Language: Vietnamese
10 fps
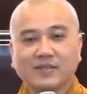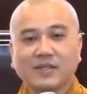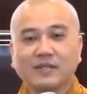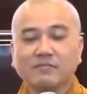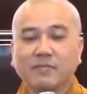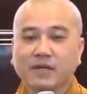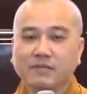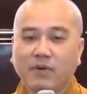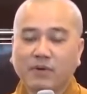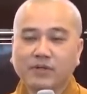Cho nên
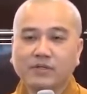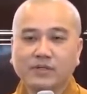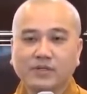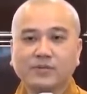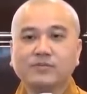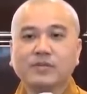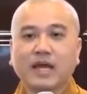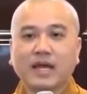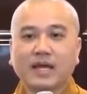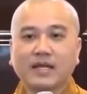mình, mỗi người chúng
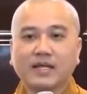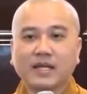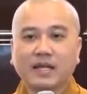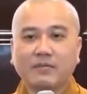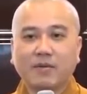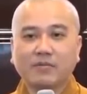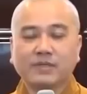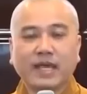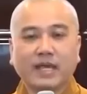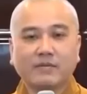ta là một
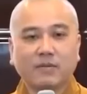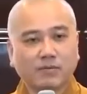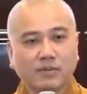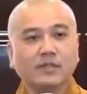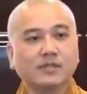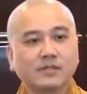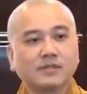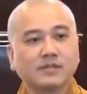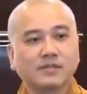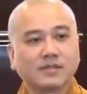chàng mục tử
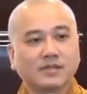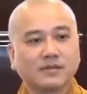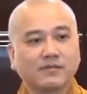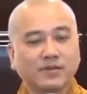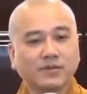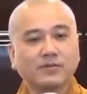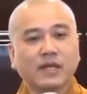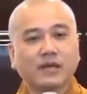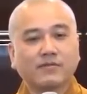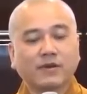và chúng
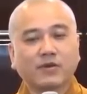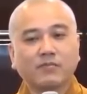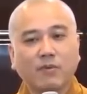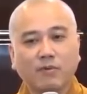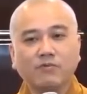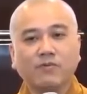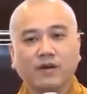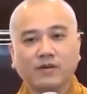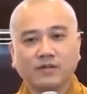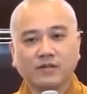ta phải có bổn
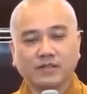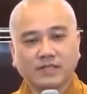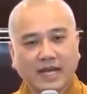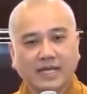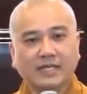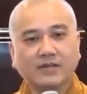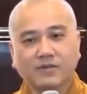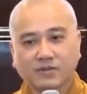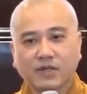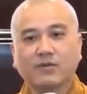phận chăn cái
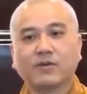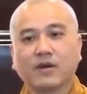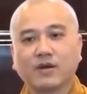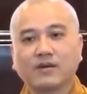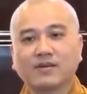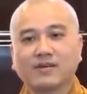con trâu đó.